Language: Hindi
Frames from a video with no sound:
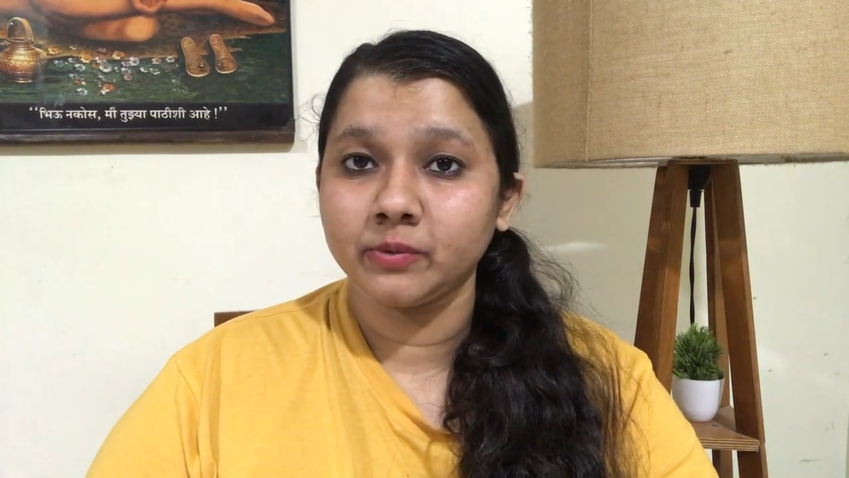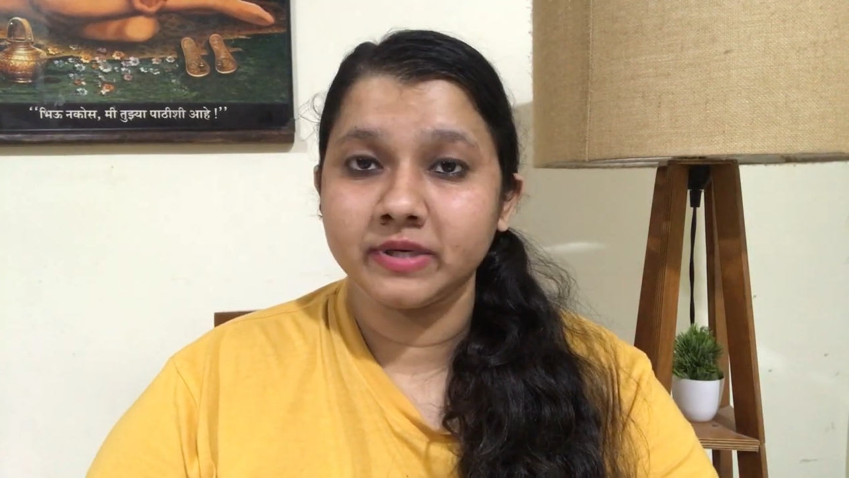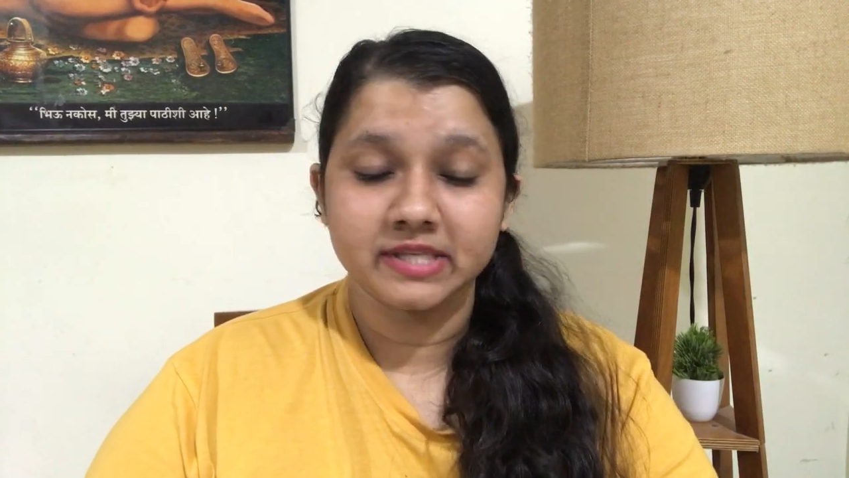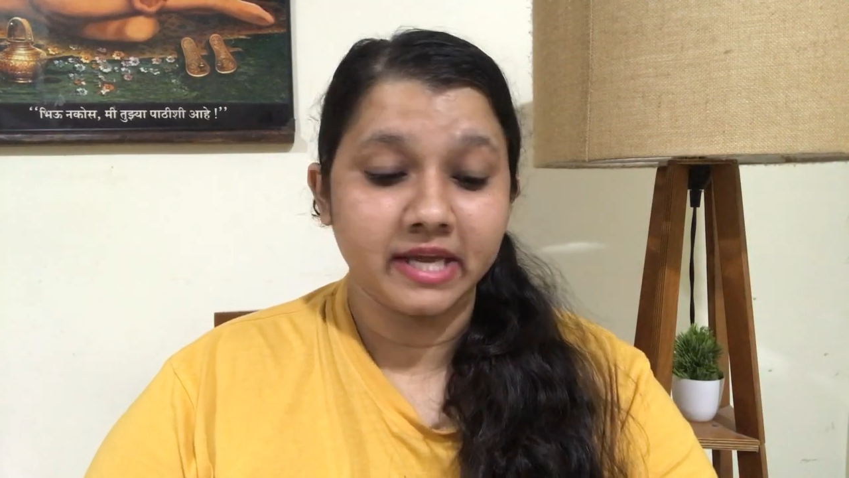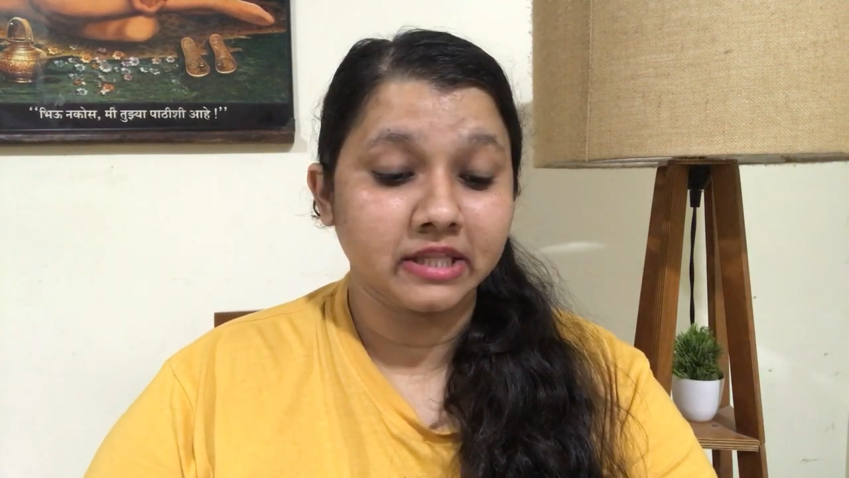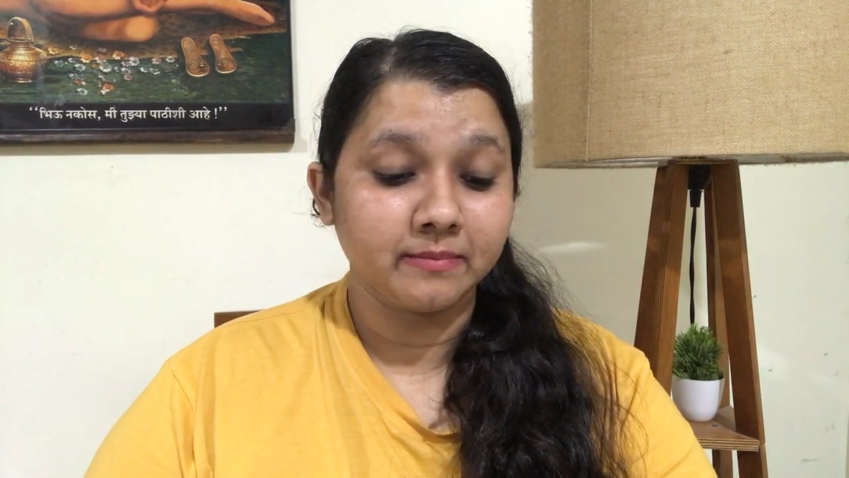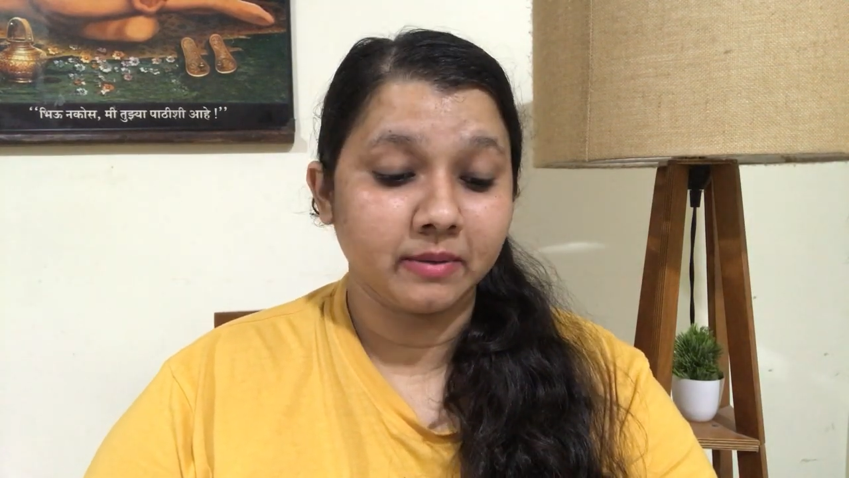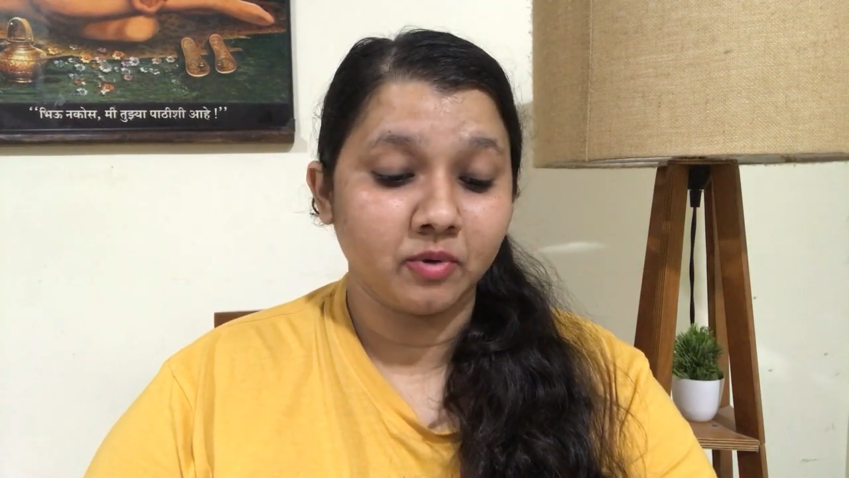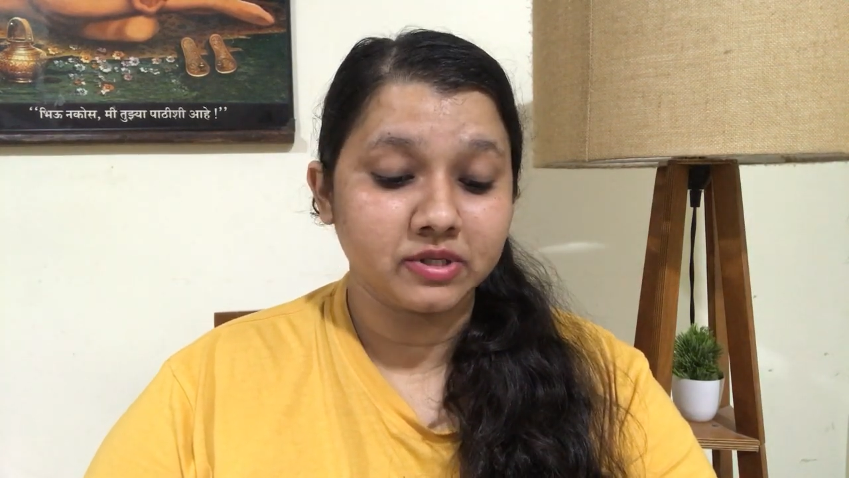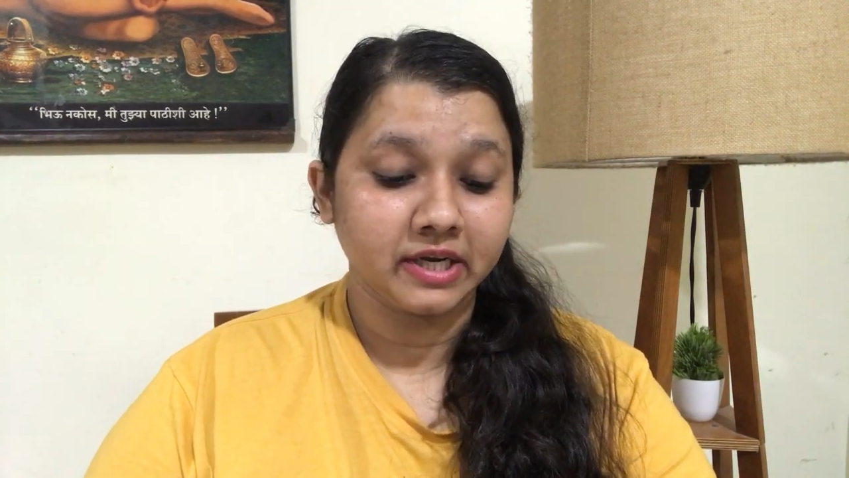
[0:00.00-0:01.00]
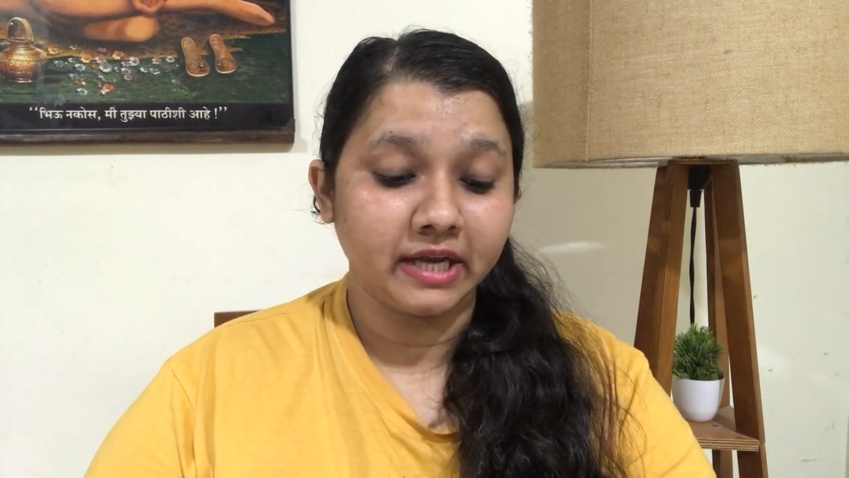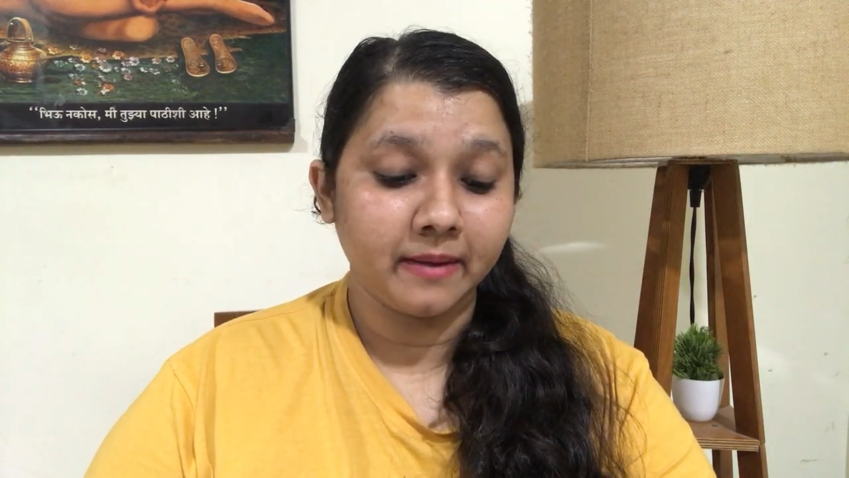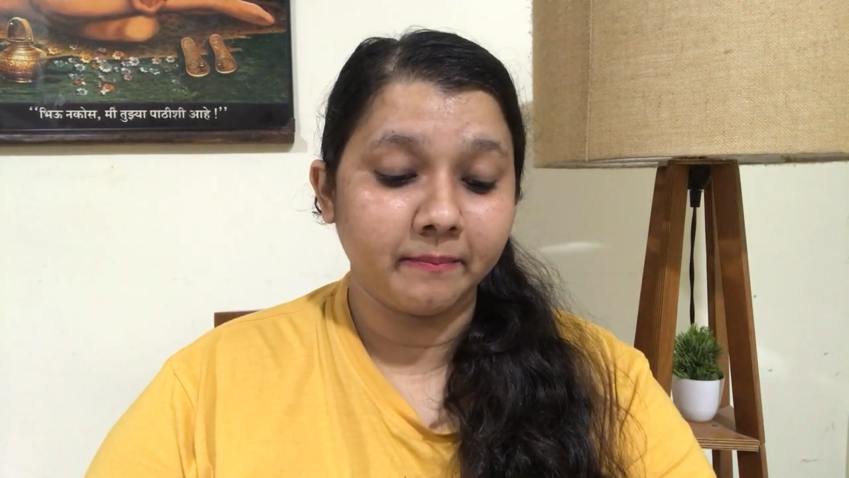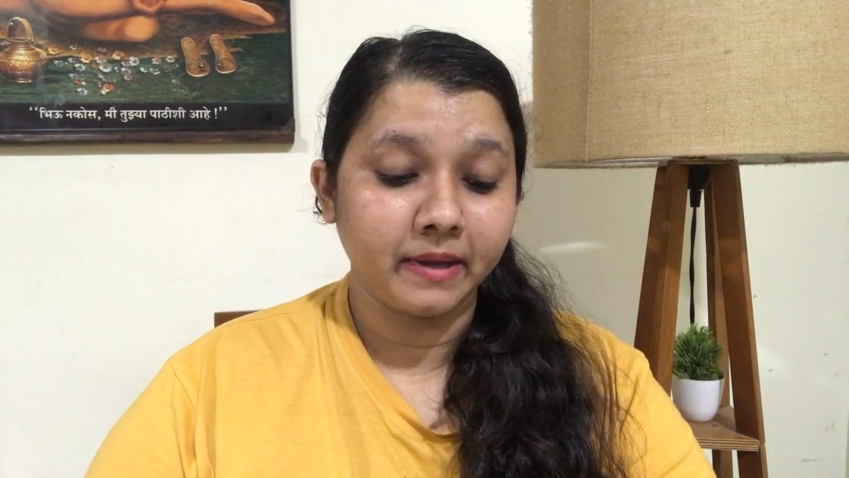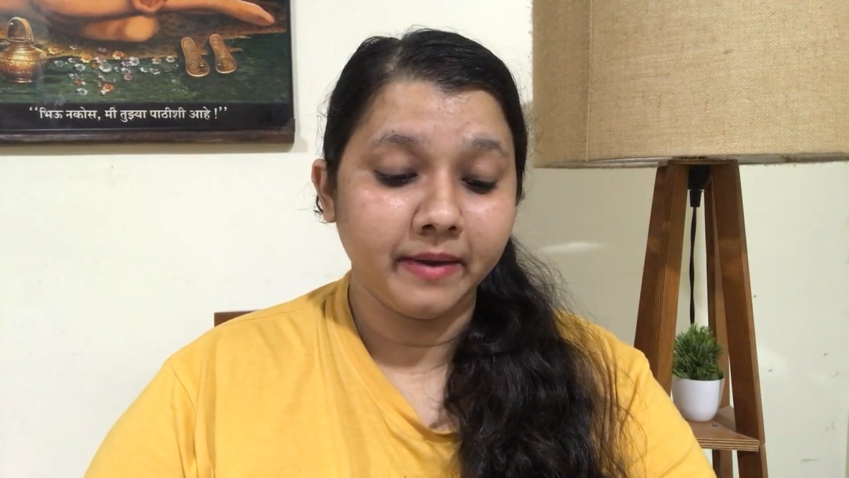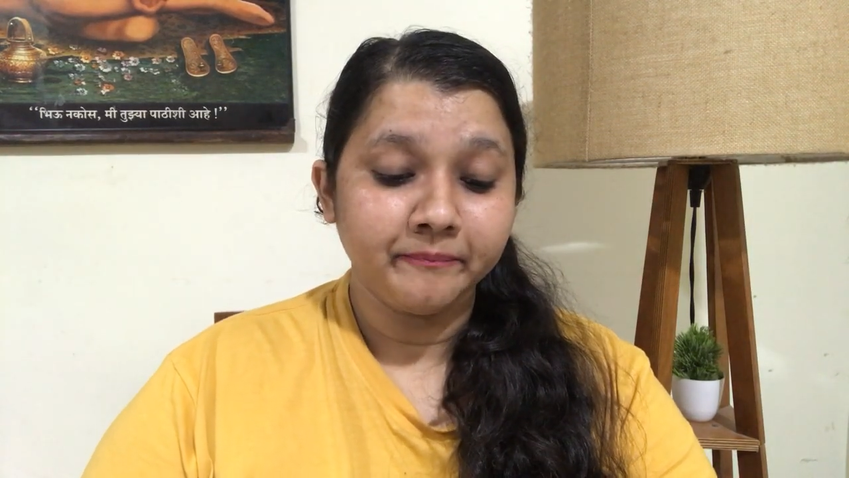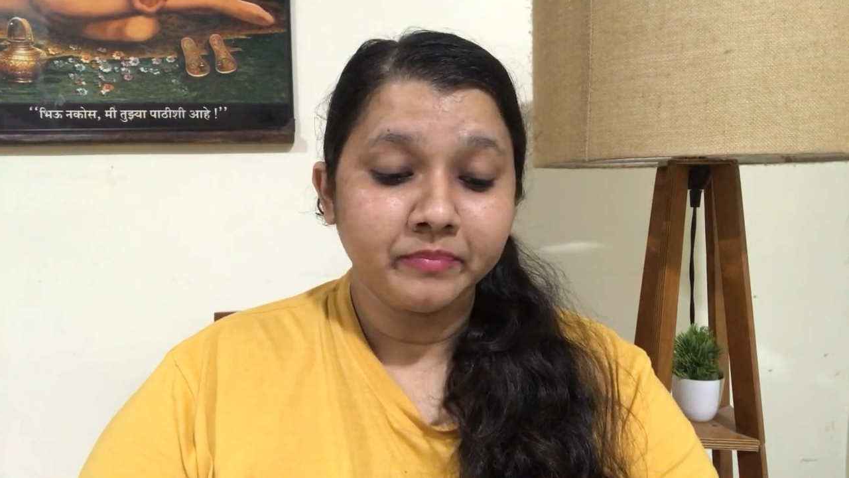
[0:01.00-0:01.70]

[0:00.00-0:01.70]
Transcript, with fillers: ट्वीट्स किए थे बिग बॉस के टाइम पे